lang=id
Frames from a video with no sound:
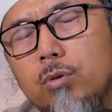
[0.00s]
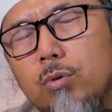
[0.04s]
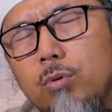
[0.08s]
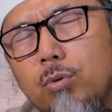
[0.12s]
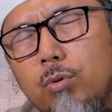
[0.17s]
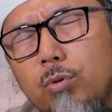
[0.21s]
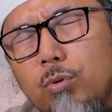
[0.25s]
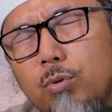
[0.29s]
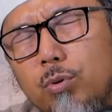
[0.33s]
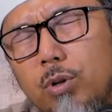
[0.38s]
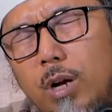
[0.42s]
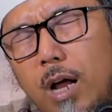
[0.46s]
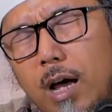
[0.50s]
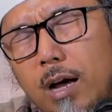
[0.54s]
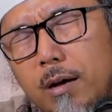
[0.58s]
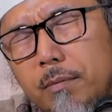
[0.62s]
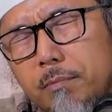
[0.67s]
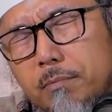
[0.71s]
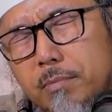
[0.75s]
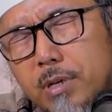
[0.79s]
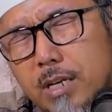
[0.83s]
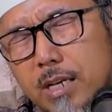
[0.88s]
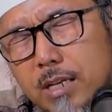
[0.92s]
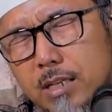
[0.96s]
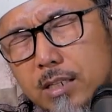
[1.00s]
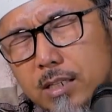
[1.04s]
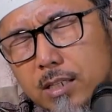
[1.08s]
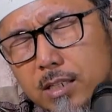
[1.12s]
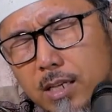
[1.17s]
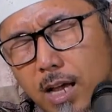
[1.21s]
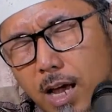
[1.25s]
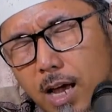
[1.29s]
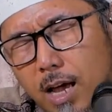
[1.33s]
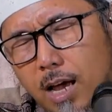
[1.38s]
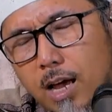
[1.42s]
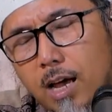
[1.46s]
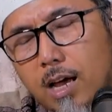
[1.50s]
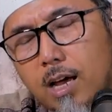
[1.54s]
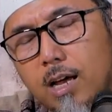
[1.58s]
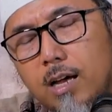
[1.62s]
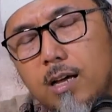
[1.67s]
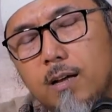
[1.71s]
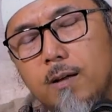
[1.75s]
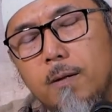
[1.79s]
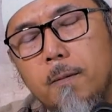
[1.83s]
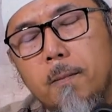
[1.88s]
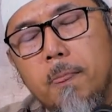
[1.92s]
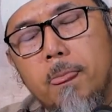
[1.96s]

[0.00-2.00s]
kurang bisa